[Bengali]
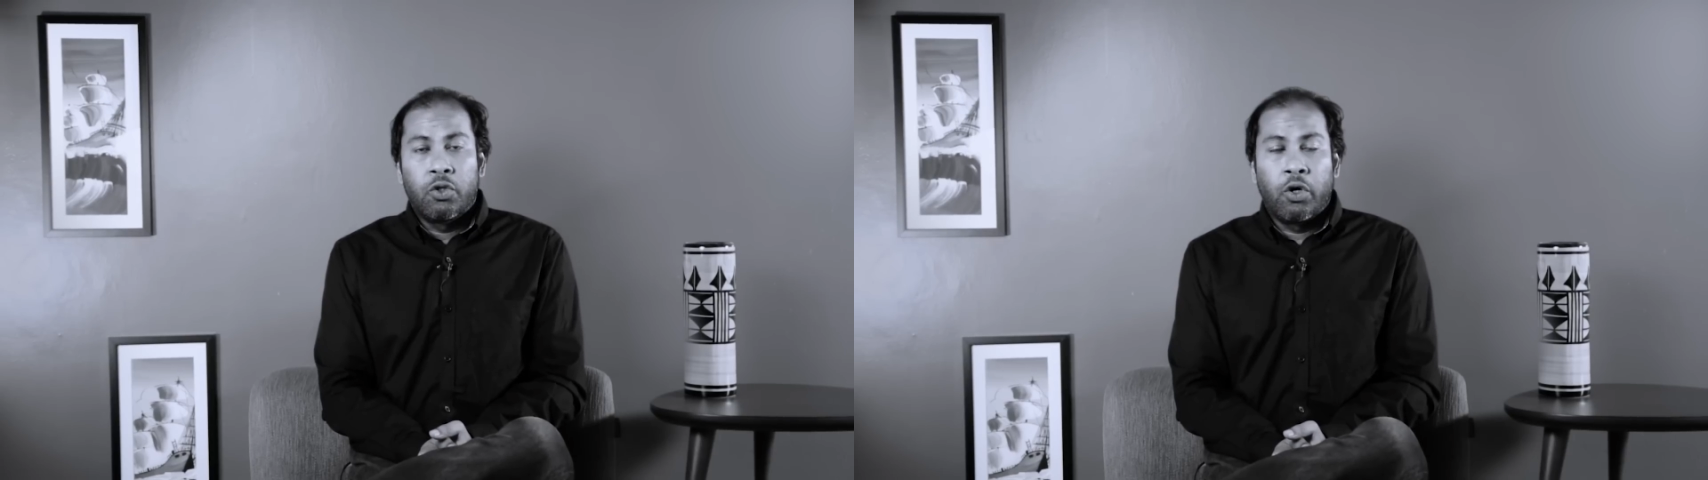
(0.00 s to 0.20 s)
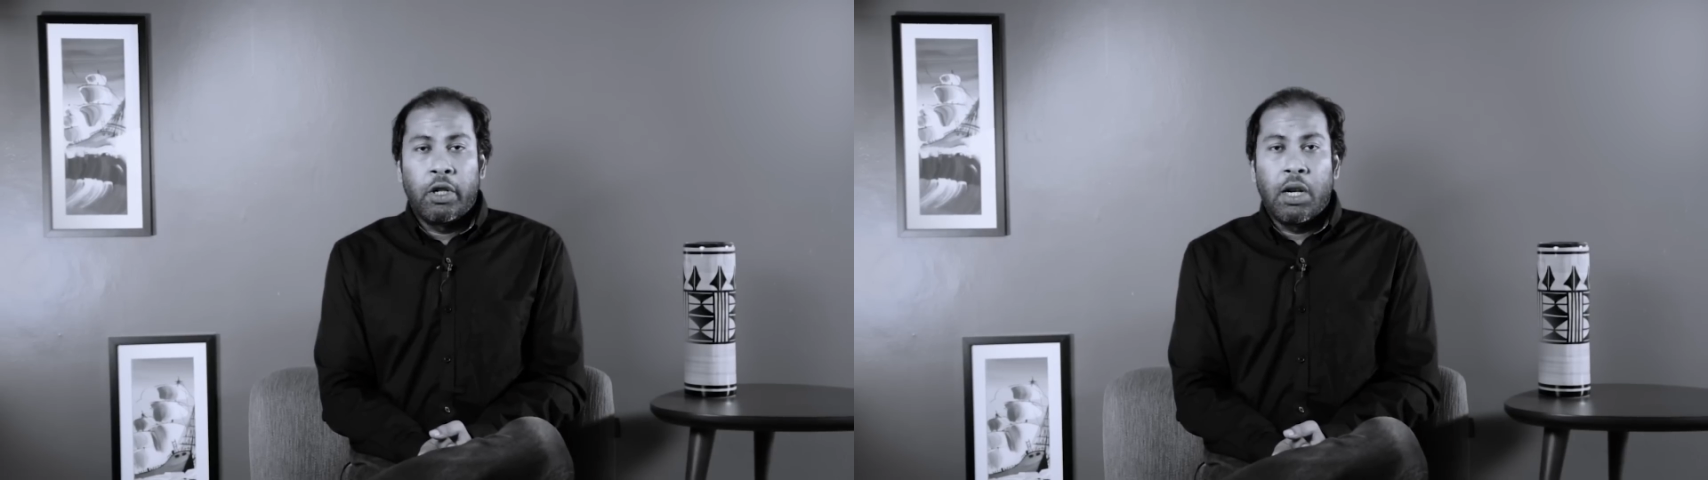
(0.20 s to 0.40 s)

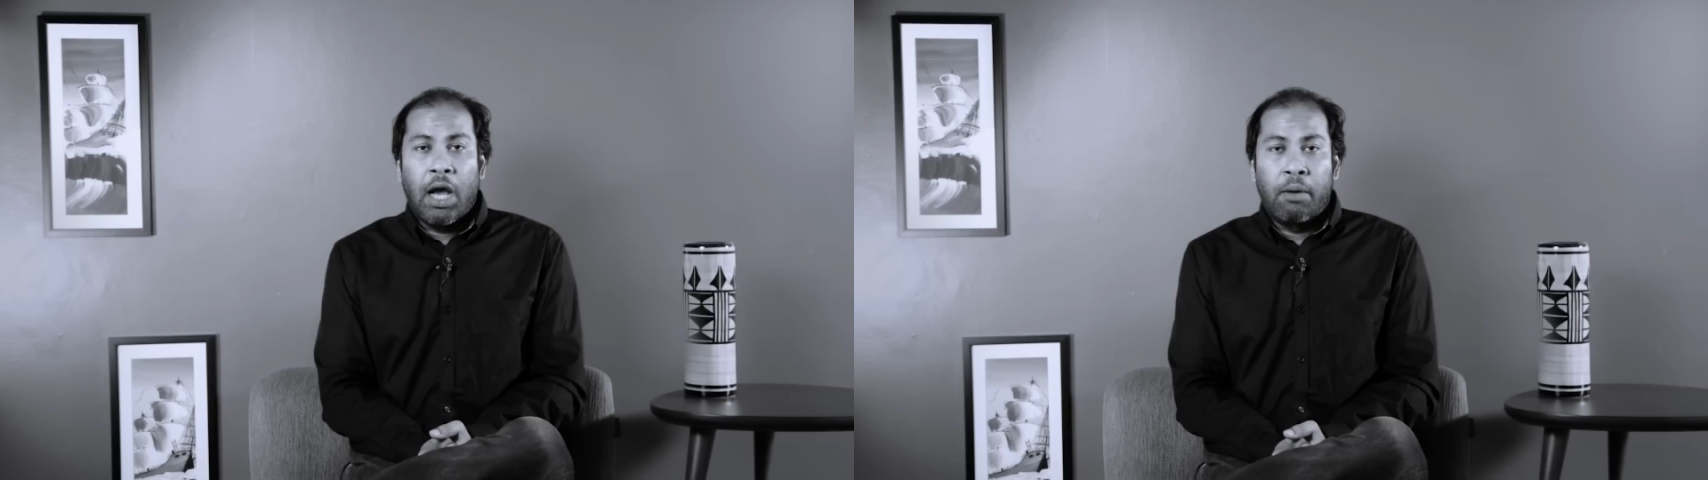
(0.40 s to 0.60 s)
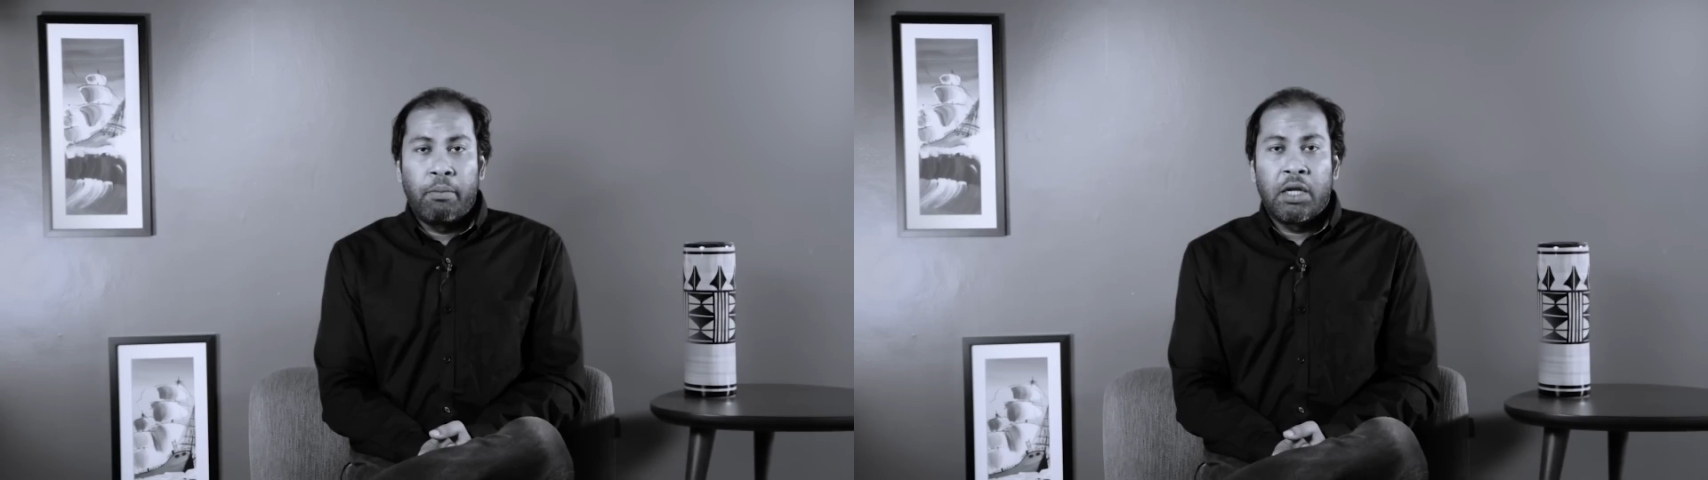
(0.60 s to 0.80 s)
ধরেন
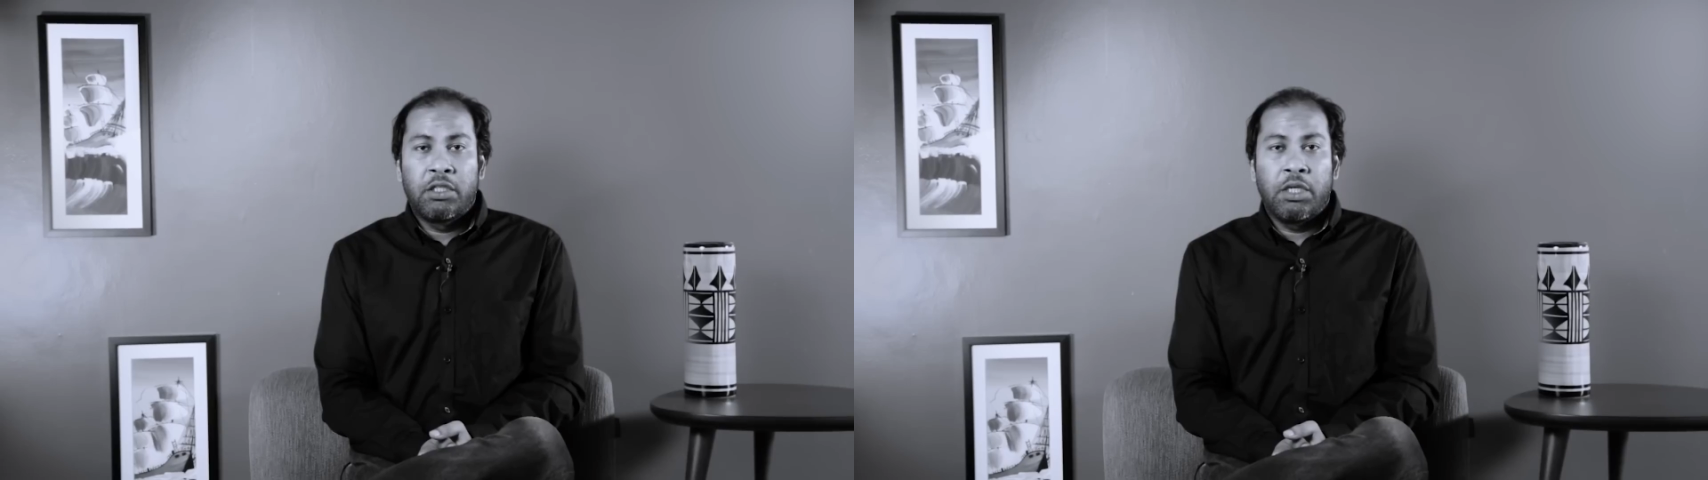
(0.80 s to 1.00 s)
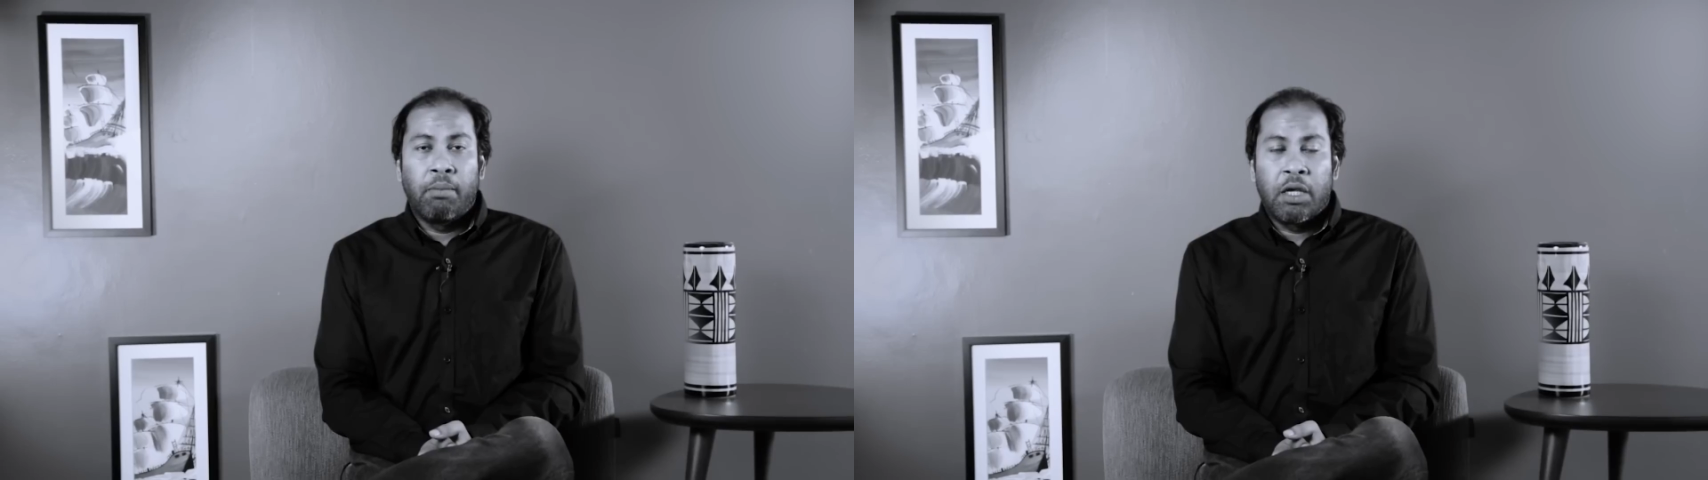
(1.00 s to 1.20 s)
আমরা যে